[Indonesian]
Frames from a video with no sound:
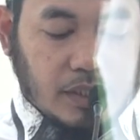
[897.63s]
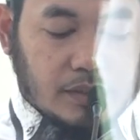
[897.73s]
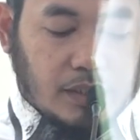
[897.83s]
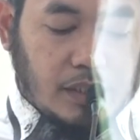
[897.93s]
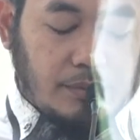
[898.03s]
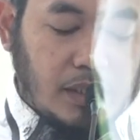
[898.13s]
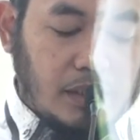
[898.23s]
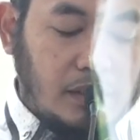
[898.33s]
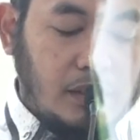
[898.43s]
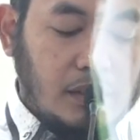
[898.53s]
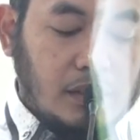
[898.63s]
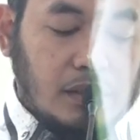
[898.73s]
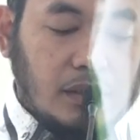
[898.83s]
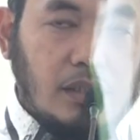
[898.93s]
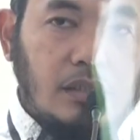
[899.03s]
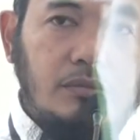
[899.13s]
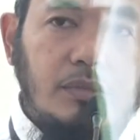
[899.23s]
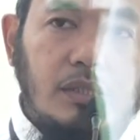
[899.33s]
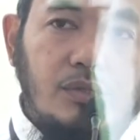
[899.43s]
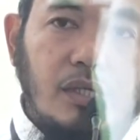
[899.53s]
taslima.
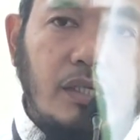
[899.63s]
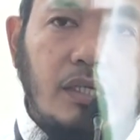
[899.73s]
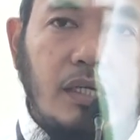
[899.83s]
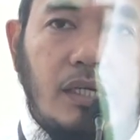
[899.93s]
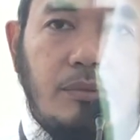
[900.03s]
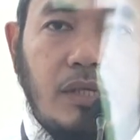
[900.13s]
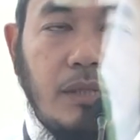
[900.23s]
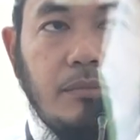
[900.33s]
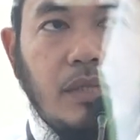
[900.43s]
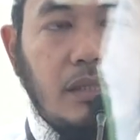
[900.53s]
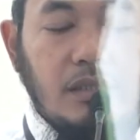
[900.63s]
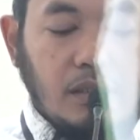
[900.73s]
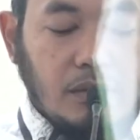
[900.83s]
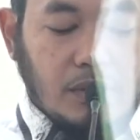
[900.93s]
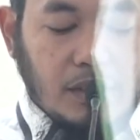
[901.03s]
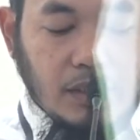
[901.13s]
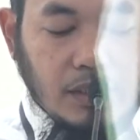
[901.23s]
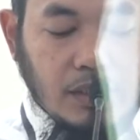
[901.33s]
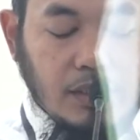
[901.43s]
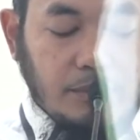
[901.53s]
Allahumma salli 'ala Muhammad wa
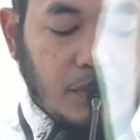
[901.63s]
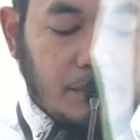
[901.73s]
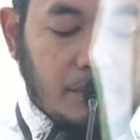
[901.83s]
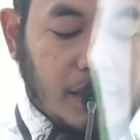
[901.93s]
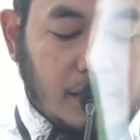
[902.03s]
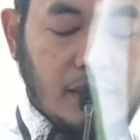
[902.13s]
ala ali Muhammad